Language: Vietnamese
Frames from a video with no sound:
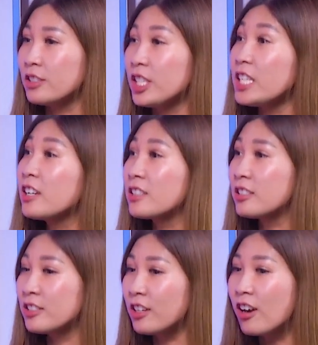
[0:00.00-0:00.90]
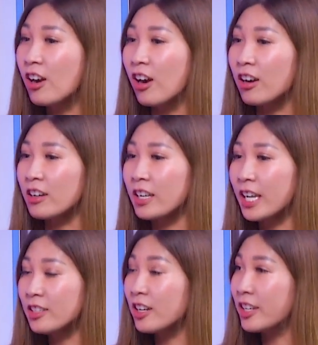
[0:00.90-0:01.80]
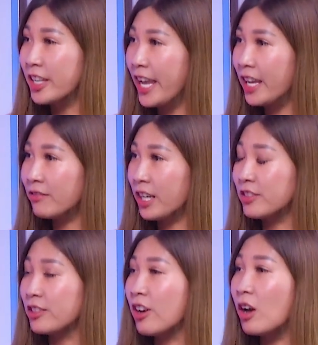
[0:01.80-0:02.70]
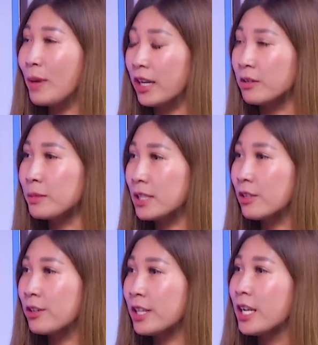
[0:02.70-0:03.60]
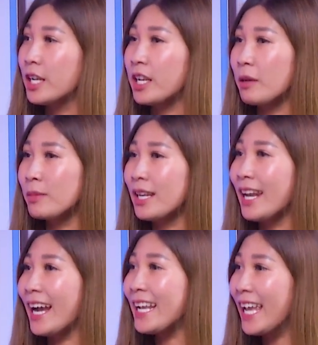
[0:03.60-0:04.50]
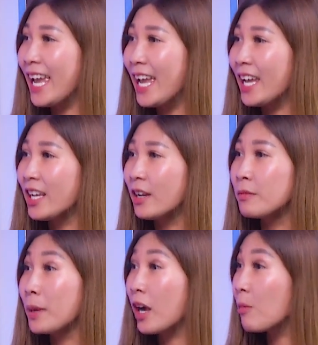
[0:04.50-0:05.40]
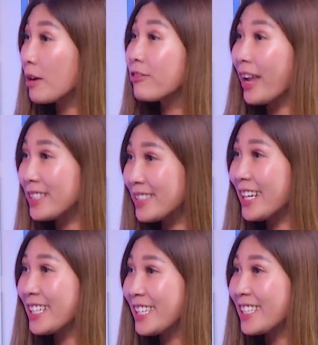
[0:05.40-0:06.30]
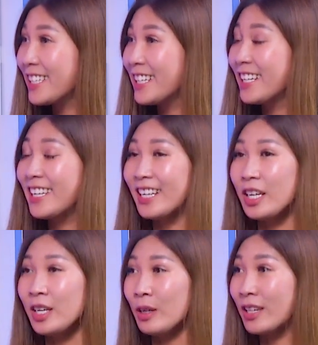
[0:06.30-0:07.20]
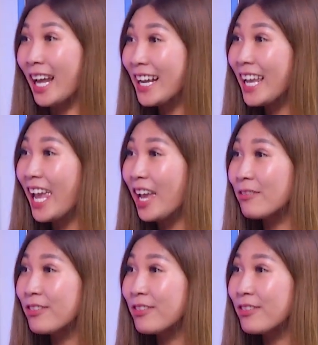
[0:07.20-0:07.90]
chỉ cho họ cái thời gian và sự có mặt của mình thôi, để mình lắng nghe mà không có phán xét nha, ờ, lắng nghe